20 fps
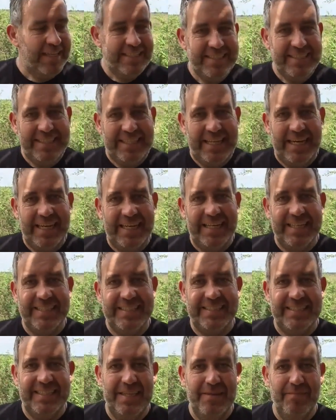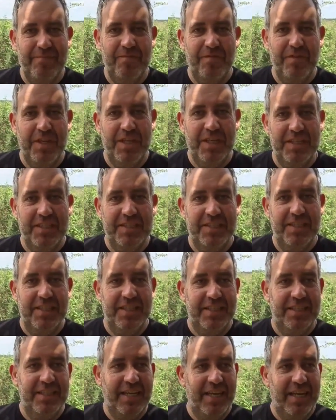Nachdem wir
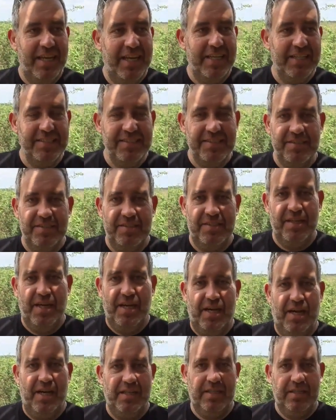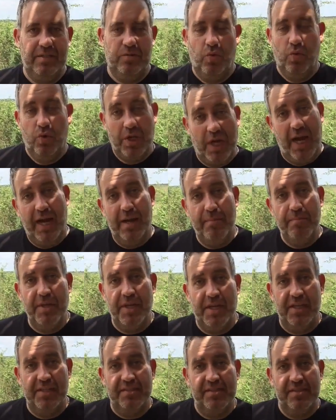den ersten Tag oder am
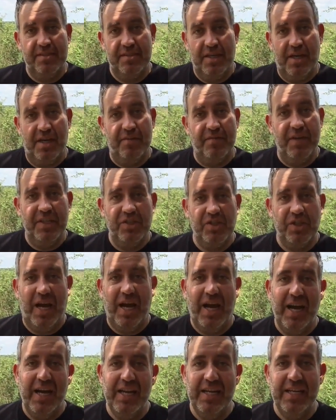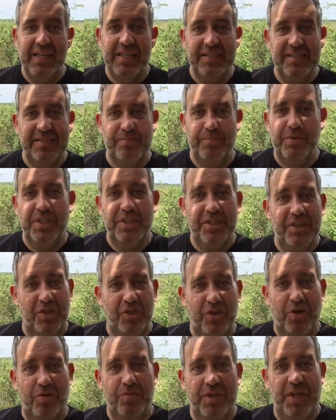ersten Tag wirklich alles
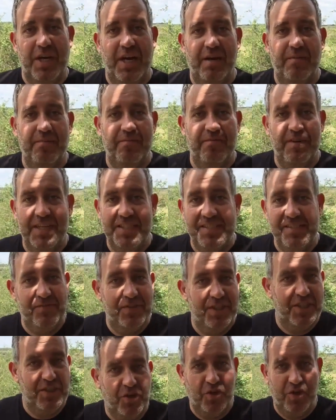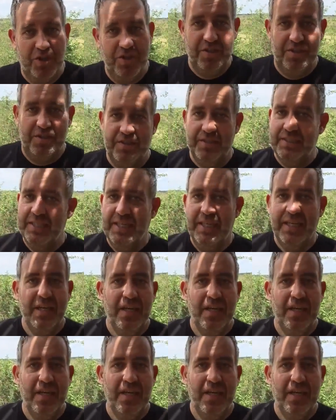mitgenommen haben, was wir konnten,